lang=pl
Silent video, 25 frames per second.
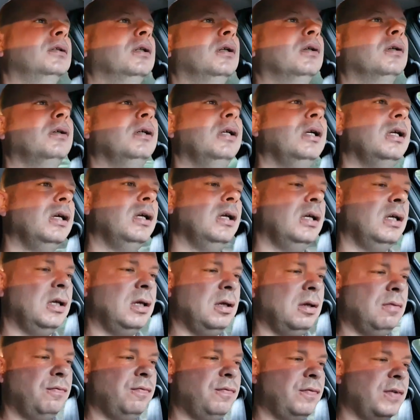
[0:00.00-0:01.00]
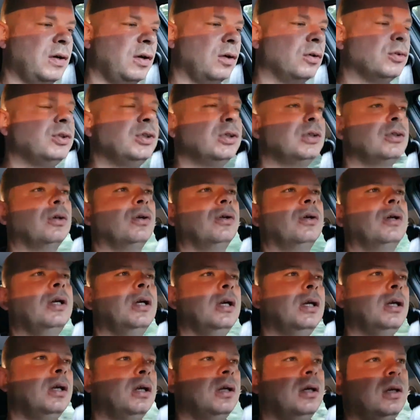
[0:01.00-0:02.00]
No i, i wychodzi to
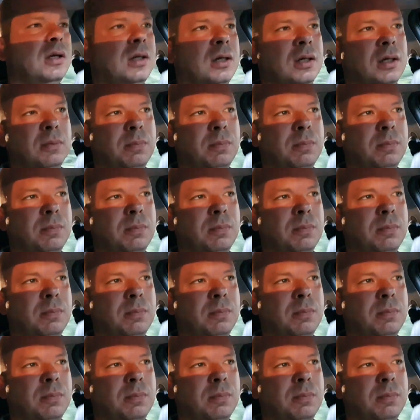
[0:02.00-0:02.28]
i